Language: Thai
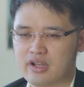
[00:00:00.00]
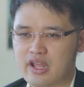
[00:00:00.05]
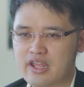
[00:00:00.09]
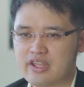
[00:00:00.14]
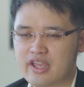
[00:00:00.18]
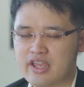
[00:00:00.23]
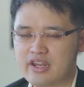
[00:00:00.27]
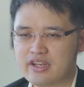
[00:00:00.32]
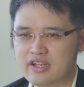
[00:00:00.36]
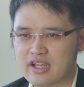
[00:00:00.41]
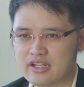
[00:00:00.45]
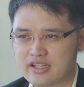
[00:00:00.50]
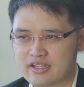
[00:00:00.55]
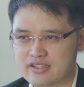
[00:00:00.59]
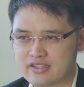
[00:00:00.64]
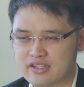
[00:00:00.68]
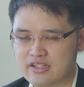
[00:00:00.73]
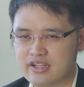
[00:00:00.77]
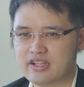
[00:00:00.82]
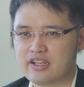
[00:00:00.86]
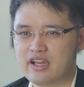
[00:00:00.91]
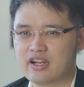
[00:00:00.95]
ในเกณฑ์การตัด
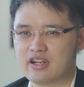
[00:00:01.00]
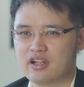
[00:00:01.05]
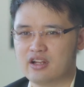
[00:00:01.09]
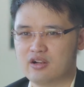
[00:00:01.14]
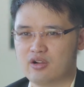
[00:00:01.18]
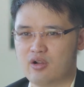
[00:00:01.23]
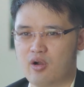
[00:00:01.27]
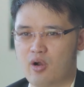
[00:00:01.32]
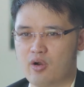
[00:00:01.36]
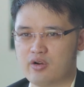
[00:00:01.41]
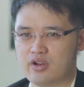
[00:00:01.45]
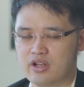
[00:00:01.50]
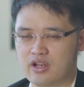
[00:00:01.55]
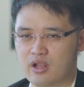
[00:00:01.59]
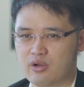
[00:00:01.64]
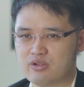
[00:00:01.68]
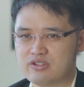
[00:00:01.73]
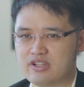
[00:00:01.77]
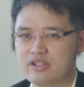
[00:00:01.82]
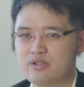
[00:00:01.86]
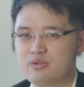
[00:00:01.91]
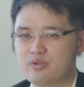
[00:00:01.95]
สินในการคัดกรองเนี่ย
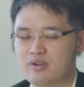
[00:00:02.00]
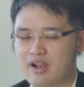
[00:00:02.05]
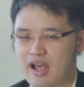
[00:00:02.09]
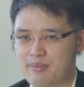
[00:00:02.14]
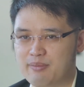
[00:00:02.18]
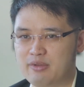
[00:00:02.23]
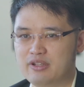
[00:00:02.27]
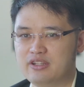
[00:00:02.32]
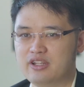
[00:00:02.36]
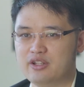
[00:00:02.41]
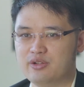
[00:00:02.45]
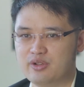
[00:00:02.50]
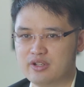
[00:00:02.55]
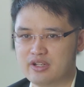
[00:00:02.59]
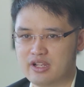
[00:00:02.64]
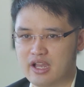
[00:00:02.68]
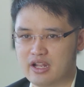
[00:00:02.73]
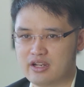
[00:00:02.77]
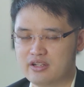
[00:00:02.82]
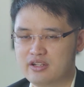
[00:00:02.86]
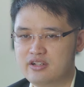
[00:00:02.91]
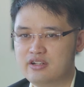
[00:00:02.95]
เราใช้อยู่หลายมิติด้วย
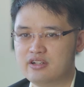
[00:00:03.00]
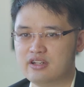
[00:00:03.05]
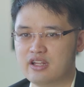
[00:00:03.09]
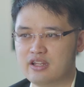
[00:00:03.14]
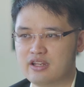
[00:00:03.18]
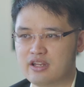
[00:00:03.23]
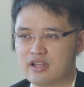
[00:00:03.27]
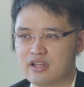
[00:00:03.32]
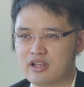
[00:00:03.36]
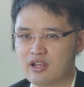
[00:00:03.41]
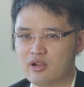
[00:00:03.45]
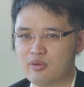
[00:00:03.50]
กันหนึ่งในนั้น